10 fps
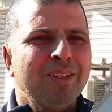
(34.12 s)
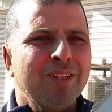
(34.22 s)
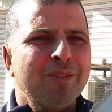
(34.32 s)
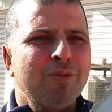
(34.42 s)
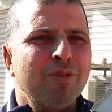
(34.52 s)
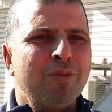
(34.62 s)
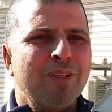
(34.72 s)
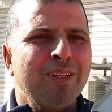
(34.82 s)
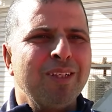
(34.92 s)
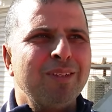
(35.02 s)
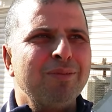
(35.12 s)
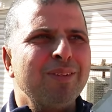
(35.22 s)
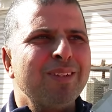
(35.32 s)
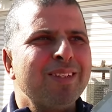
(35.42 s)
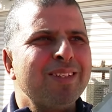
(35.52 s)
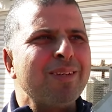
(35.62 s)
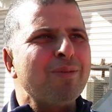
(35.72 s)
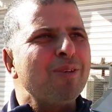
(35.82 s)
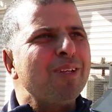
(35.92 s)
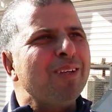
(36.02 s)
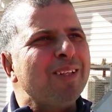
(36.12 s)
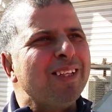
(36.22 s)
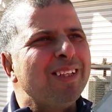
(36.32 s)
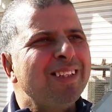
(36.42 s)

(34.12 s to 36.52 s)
يصبروا برا لا صبروا لنا